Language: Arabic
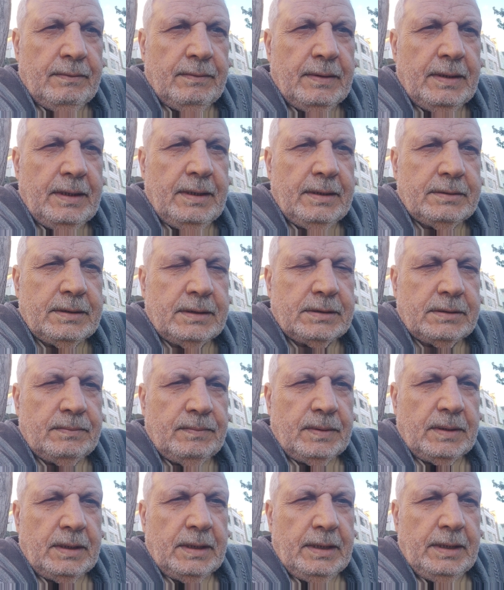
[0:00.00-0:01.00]
فهي
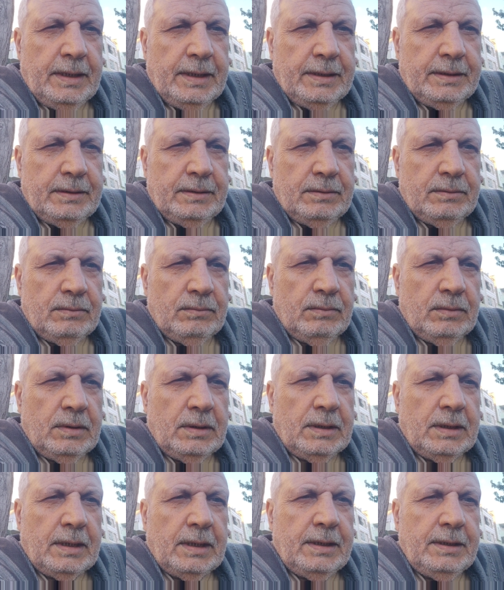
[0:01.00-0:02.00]
تصبغ اليد
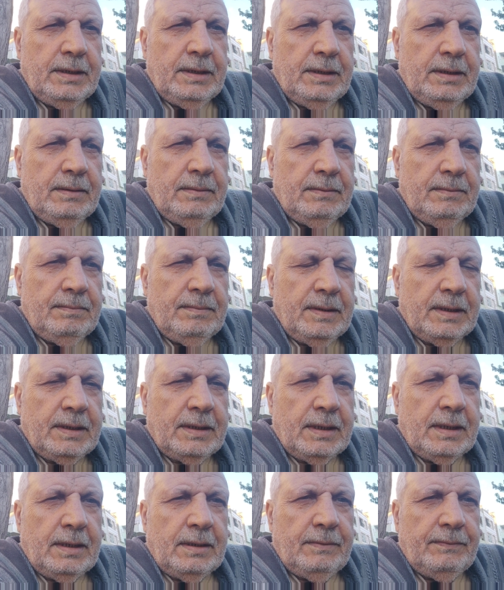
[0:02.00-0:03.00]
وأي
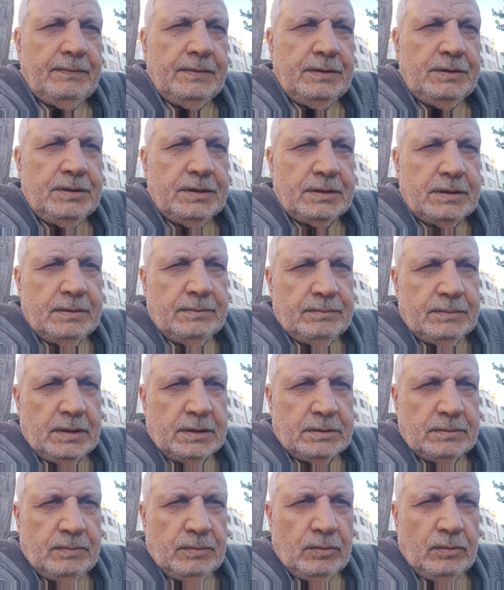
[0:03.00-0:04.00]
مكان في الجسم
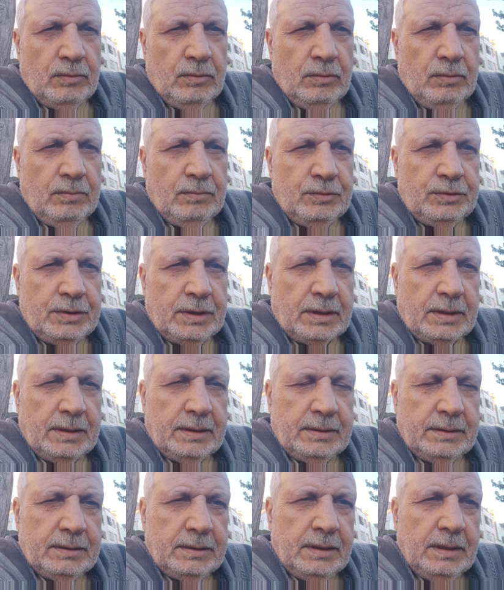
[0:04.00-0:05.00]
تصبغه
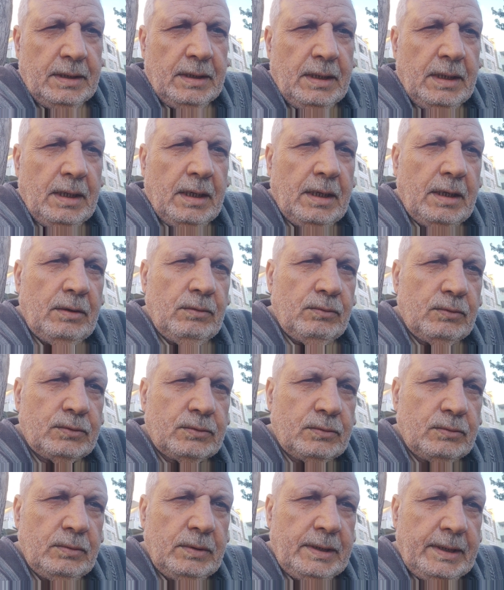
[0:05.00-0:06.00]
مجرد
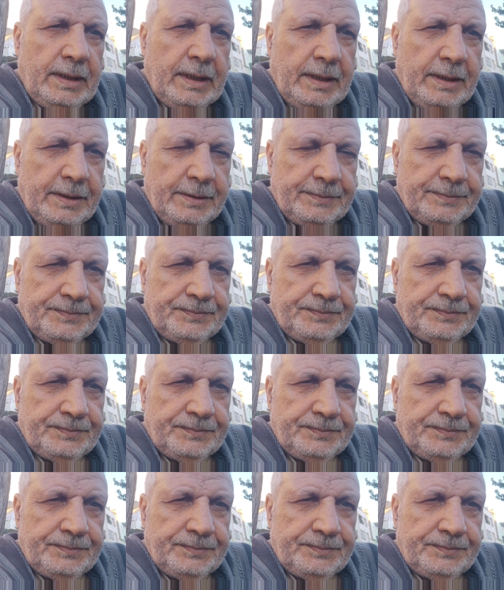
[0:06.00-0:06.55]
الوصول إليه